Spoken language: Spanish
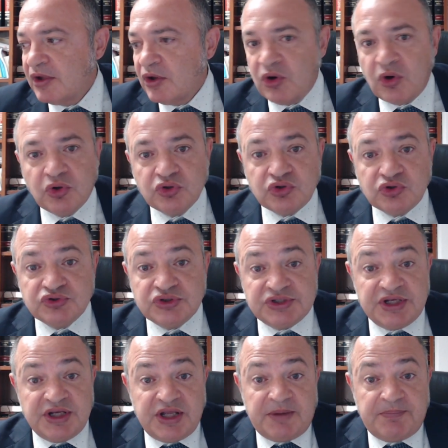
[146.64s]
otros ni
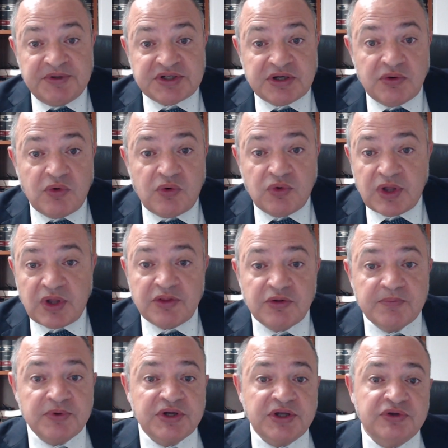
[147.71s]
siquiera pisan un juzgado
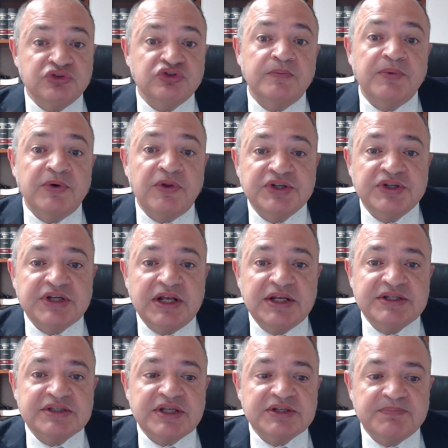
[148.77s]
porque no son
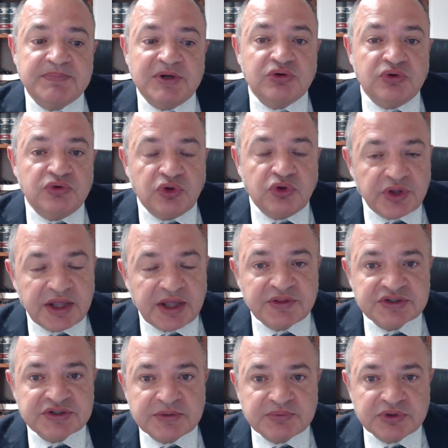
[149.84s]
procesalistas, pero no dejan de
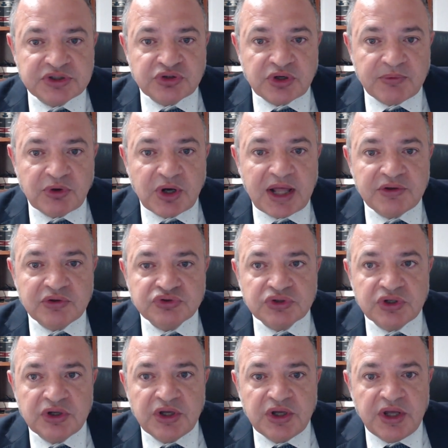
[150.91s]
ser por ello abogados.
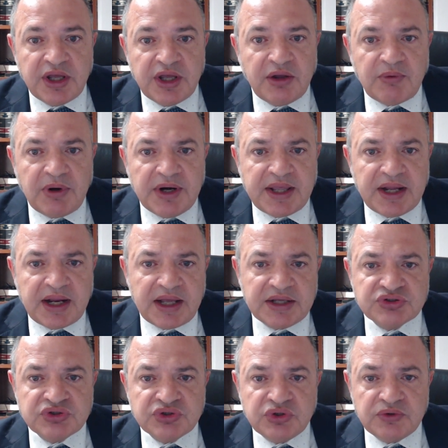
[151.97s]
En cualquier
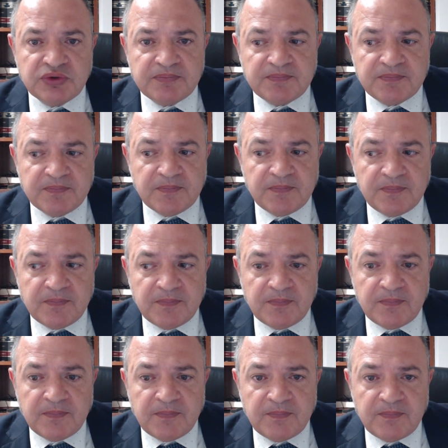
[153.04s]
caso,
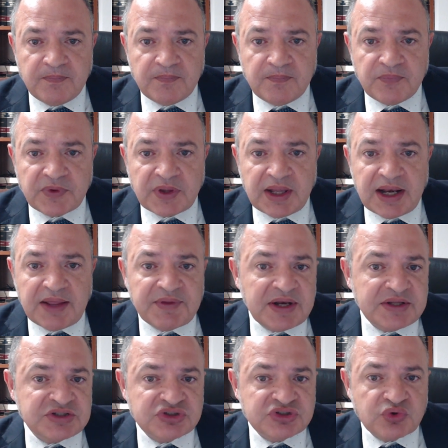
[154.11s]
mm, el
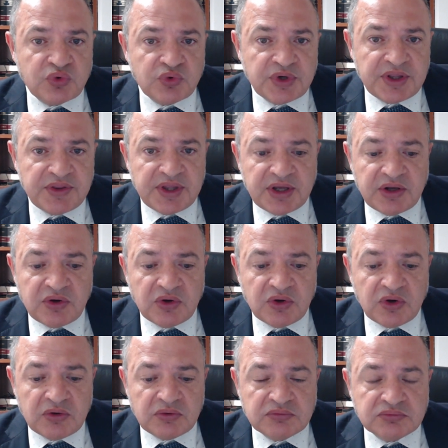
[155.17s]
análisis
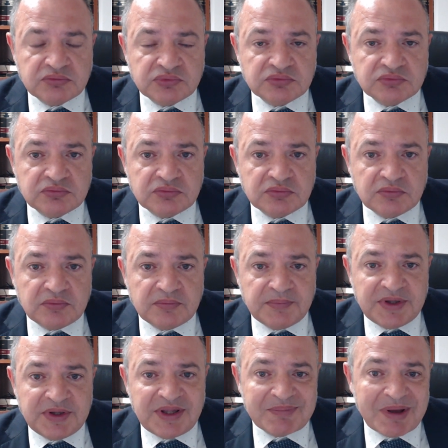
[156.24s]
jurídico
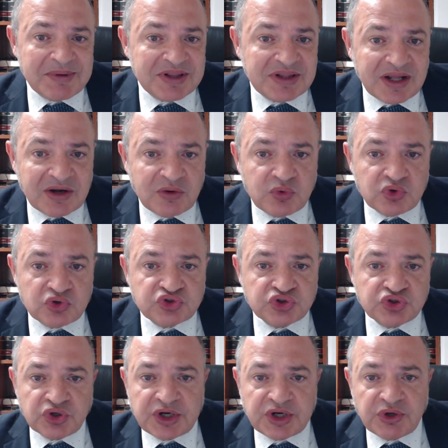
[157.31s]
mínimamente riguroso
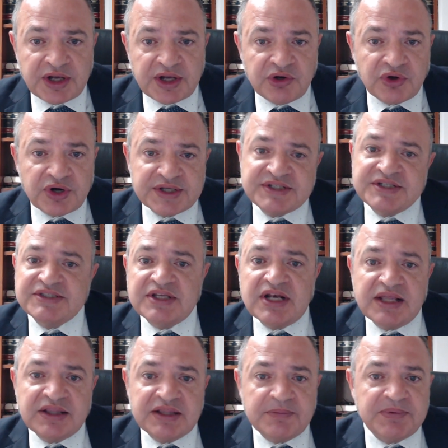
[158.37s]
yo creo que no resiste
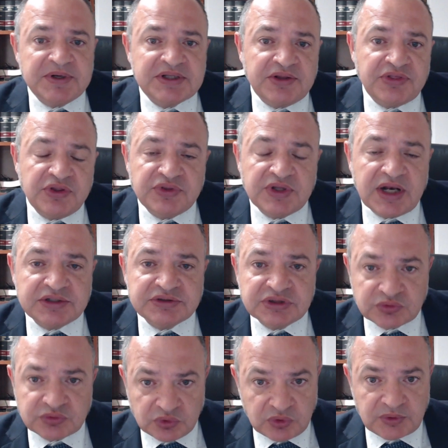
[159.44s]
la interpretación del
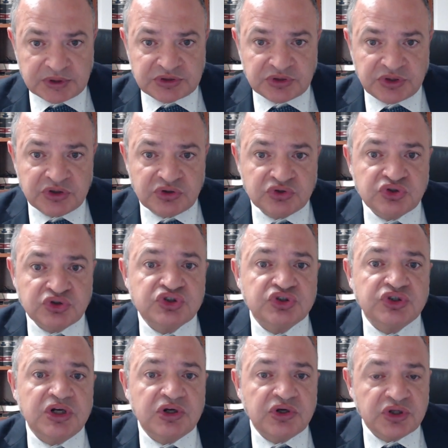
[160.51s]
artículo 408
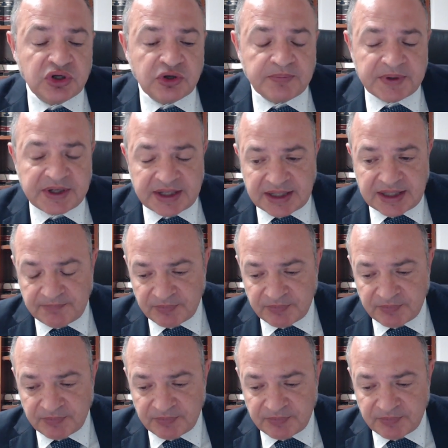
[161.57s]
del Código Penal.